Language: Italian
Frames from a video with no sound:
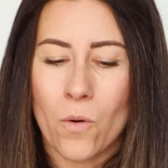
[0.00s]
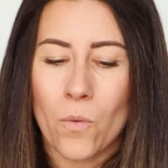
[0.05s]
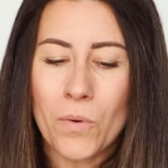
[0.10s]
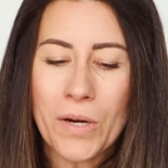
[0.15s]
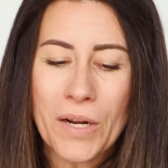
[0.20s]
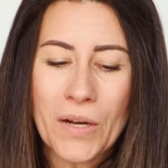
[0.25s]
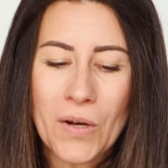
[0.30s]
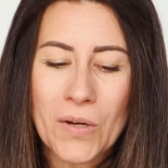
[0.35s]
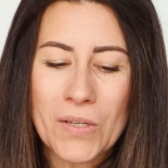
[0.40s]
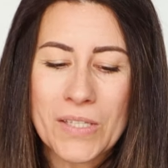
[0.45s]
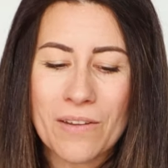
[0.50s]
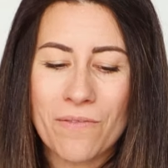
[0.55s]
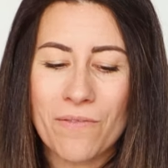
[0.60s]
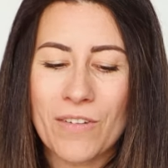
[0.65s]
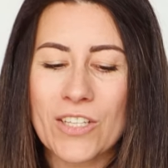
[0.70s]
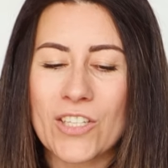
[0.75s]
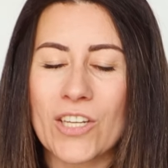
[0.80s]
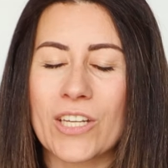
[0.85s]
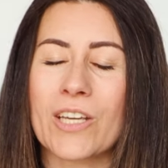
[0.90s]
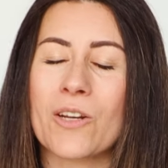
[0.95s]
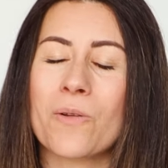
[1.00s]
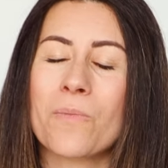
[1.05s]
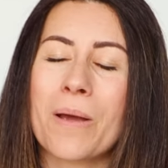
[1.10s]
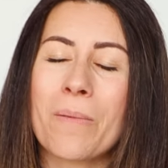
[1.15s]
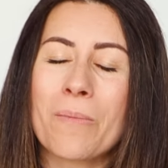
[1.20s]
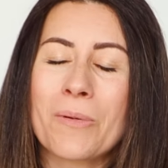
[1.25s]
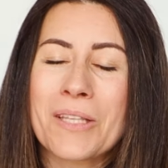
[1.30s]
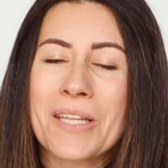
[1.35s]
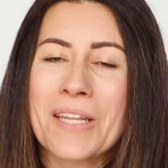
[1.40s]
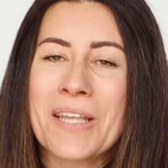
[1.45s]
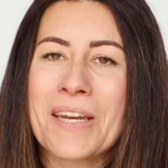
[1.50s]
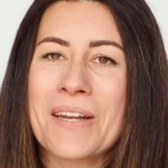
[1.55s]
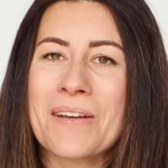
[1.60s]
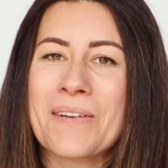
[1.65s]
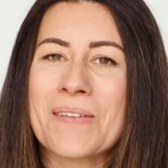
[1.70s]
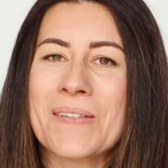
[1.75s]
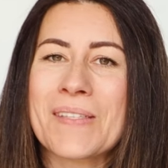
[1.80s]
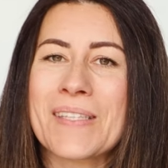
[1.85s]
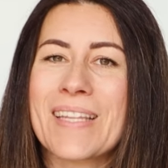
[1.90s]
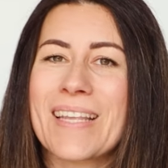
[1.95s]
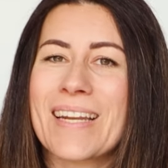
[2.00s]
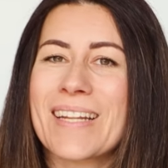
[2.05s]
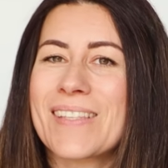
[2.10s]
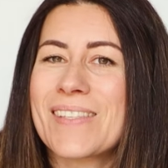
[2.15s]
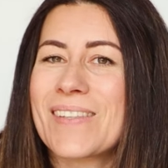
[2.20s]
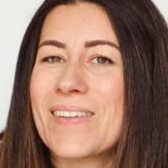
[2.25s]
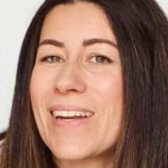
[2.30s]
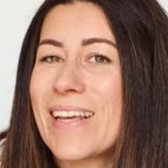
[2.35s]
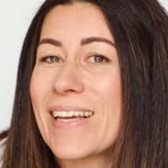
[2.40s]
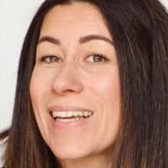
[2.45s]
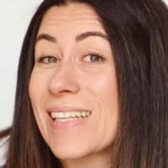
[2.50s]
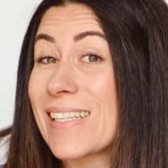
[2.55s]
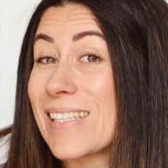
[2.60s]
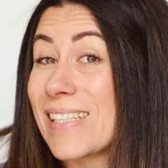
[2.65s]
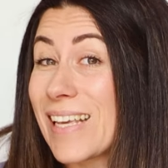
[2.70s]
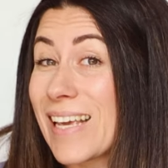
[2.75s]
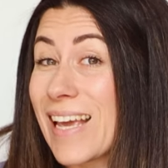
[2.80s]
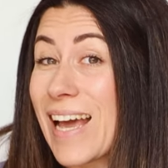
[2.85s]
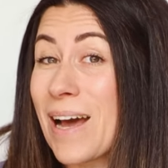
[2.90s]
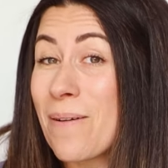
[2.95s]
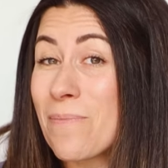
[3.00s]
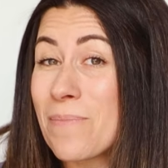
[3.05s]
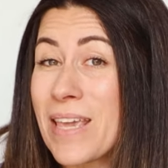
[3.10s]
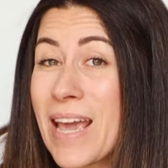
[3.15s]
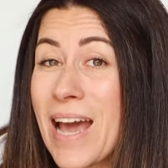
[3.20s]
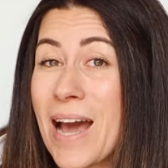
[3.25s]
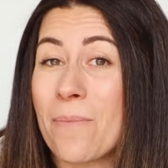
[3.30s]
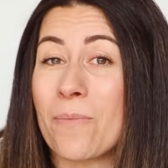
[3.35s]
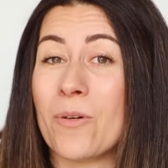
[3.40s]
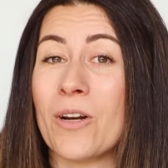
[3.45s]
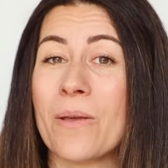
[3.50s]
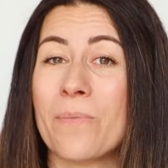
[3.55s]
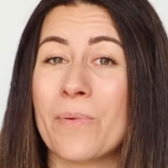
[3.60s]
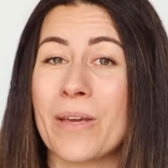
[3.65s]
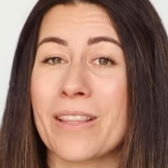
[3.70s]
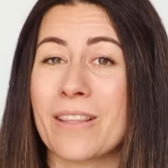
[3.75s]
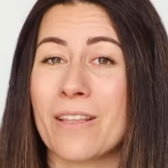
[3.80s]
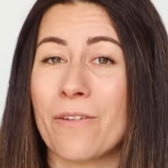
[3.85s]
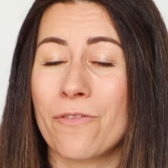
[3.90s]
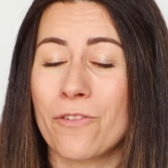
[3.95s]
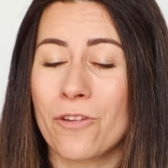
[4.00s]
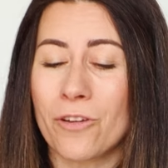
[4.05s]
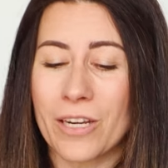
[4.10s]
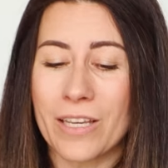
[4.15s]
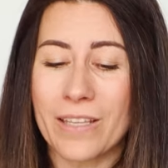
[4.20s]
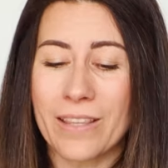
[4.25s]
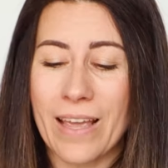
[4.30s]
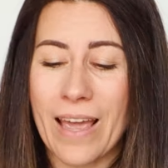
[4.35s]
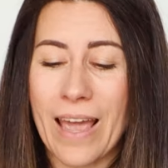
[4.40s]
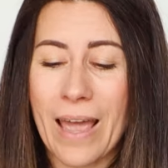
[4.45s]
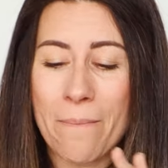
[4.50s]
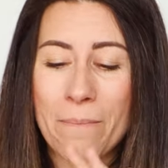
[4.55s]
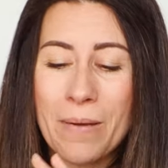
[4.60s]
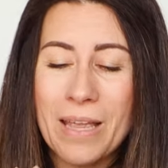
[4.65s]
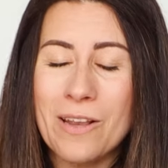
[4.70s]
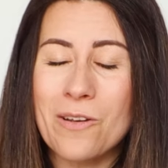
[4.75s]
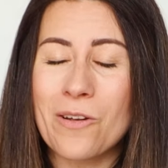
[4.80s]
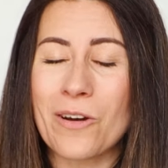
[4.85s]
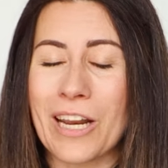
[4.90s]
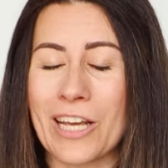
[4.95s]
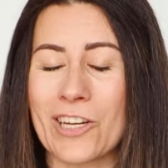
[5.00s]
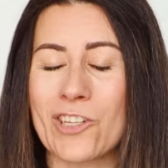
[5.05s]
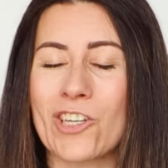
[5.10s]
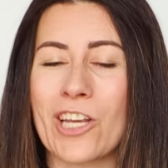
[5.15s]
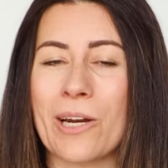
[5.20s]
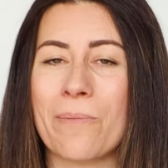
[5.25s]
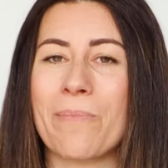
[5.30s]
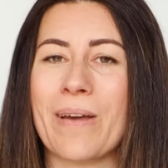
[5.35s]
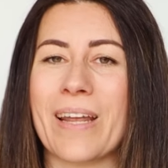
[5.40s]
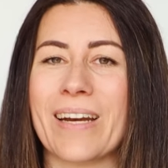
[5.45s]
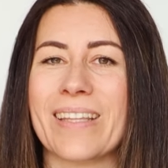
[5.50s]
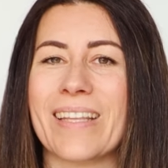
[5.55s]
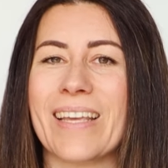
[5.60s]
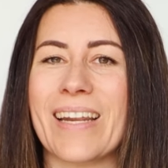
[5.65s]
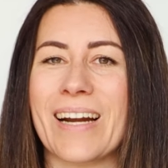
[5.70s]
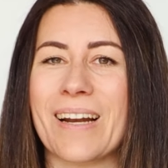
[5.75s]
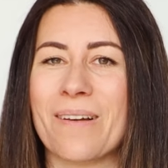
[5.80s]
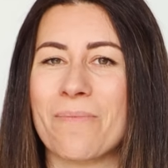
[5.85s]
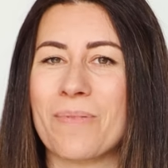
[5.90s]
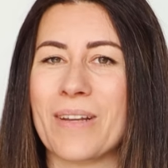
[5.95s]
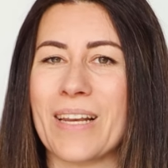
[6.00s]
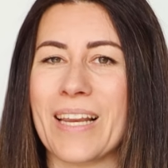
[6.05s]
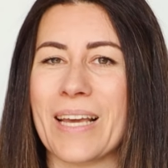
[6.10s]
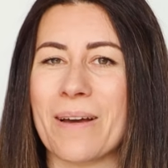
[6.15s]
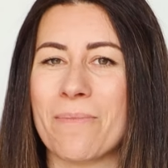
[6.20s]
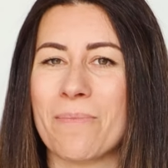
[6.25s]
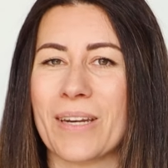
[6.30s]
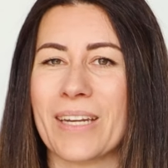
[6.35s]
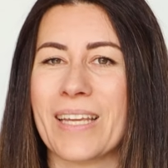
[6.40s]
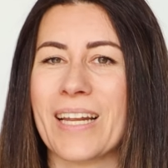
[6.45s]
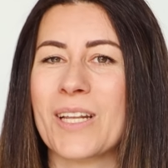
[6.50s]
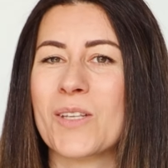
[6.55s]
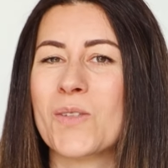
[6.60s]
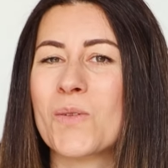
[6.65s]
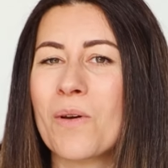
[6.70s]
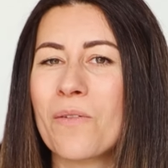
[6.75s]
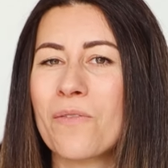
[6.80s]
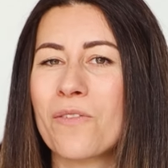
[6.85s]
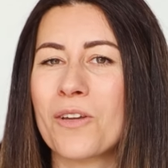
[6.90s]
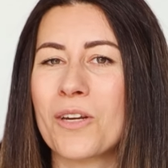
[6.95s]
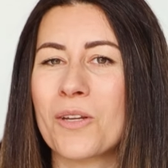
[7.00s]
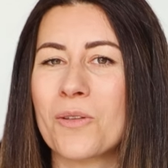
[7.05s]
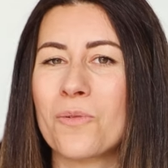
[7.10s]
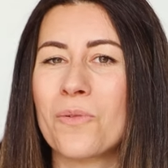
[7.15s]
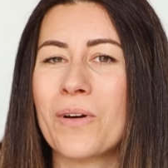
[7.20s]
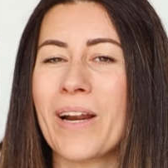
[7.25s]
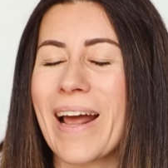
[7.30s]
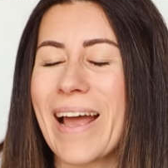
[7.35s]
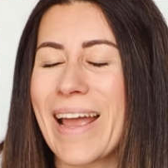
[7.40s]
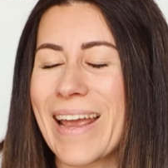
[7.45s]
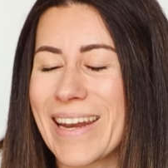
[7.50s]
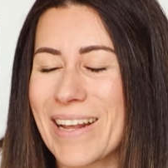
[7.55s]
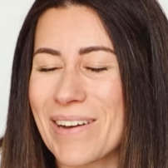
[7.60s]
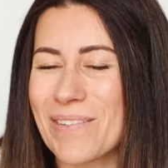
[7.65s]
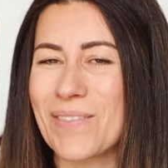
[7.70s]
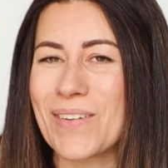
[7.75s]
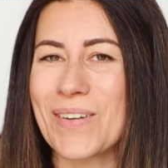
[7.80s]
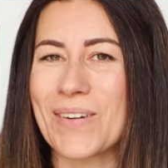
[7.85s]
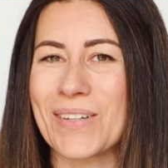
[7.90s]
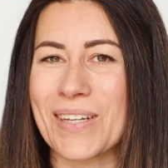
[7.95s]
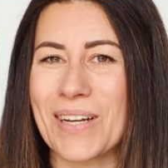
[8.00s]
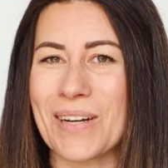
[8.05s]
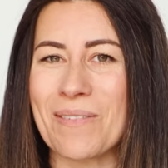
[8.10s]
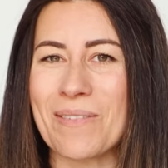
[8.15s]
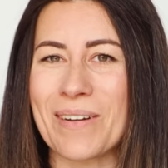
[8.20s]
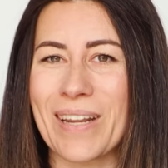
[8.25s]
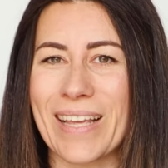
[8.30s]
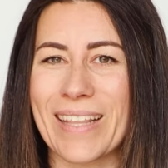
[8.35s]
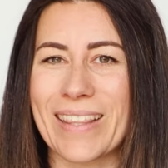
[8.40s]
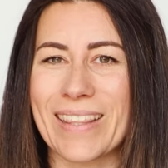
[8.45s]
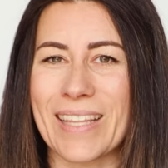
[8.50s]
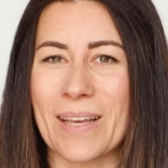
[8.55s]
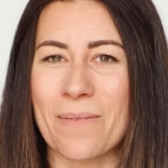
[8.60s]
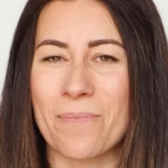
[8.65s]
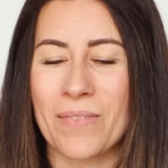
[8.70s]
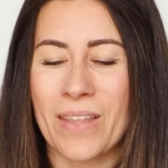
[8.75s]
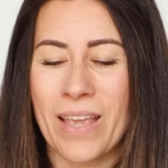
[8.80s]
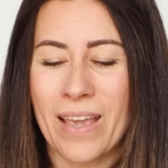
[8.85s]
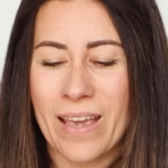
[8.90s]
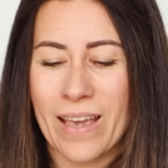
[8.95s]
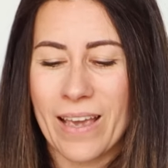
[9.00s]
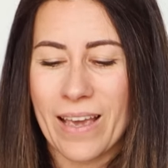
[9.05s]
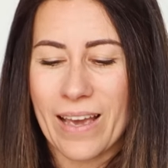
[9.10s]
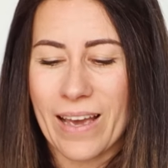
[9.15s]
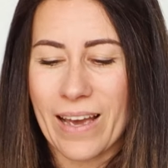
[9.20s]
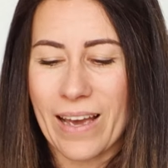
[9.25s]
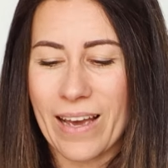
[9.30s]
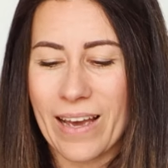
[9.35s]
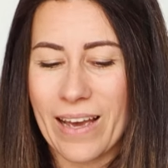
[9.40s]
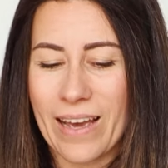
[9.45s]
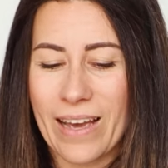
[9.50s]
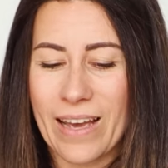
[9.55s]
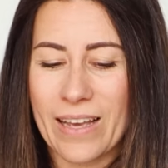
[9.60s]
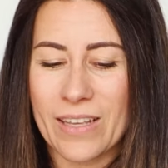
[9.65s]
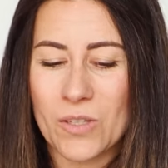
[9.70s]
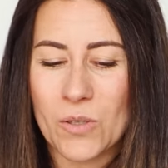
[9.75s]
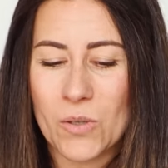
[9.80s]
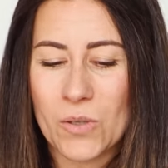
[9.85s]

Una cosa invece che dobbiamo tenere in considerazione è che se amiamo le piante fiorite è meglio lasciar perdere la pilea perché la sua fioritura è davvero deludente eh,